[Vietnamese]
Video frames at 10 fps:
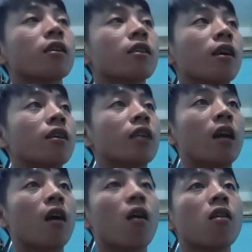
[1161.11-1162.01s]
thì chỉ
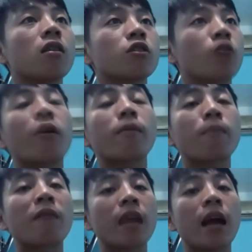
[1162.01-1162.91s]
có xoay quanh
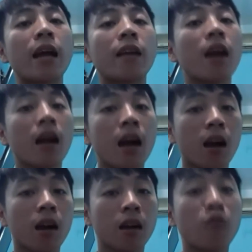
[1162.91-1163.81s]
ba vấn đề đó là ngực
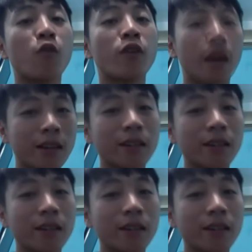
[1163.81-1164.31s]
người phụ nữ